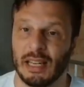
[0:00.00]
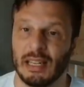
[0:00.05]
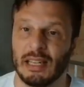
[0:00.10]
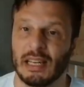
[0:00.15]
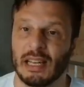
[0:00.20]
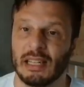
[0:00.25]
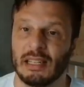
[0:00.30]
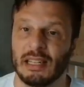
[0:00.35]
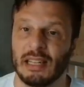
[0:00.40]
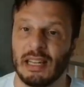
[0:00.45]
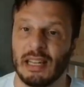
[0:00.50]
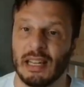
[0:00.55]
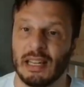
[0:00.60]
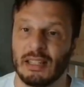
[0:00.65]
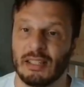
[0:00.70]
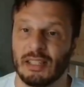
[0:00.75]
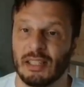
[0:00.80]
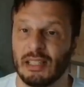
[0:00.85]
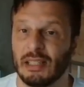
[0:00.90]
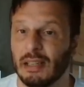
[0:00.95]
Cantanhede
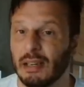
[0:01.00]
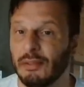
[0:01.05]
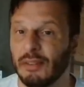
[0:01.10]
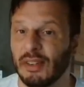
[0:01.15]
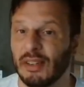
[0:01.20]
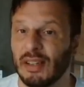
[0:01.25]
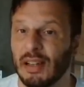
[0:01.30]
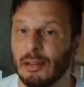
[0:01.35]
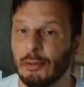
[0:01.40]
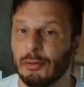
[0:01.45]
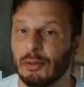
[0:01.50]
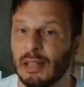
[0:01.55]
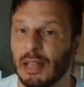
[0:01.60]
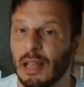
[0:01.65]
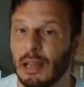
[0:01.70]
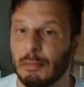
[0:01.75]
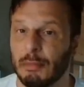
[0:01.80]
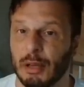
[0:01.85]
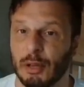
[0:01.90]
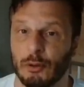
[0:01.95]
entrevistaram
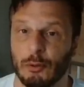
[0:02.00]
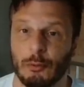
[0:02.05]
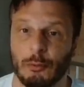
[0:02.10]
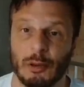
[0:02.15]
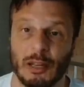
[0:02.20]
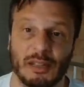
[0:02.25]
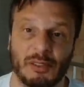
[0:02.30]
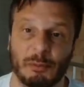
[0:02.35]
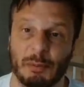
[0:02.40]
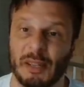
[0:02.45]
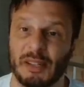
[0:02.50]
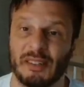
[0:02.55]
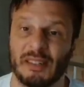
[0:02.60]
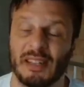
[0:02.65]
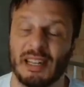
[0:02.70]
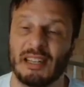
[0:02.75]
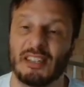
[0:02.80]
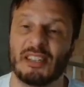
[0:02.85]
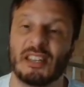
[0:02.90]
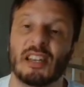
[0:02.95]
Temer, o
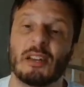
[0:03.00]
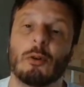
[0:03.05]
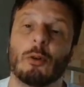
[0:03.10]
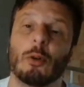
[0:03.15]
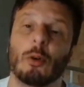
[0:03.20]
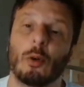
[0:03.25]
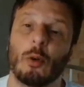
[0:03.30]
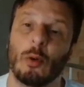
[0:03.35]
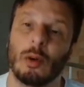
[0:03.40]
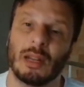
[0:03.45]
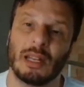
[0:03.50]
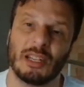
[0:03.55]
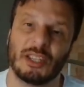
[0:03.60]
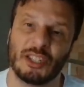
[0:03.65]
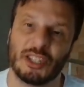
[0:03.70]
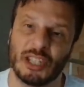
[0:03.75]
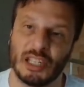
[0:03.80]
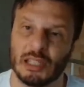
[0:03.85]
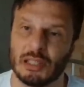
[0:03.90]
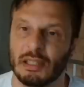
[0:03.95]
ex-presidente que colocou
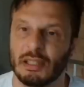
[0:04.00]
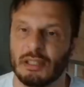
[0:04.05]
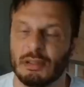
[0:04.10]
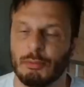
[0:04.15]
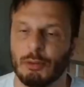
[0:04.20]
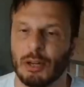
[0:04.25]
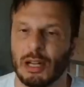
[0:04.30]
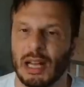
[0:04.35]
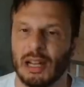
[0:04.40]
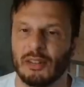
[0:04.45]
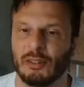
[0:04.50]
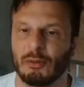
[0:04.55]
Alexandre de Moraes no